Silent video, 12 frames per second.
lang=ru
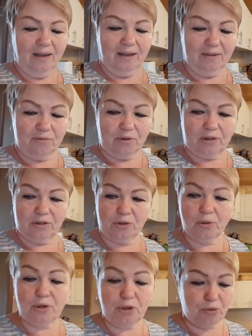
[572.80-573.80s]
Вот.
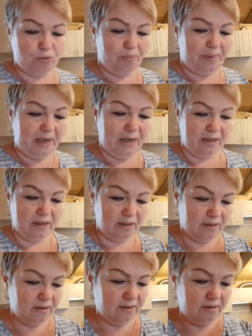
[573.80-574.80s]
Что еще купили?
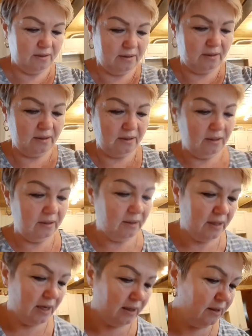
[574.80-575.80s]

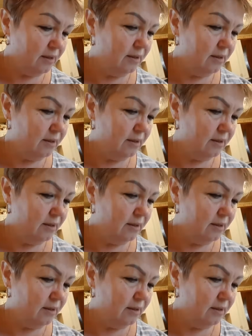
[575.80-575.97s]
Так.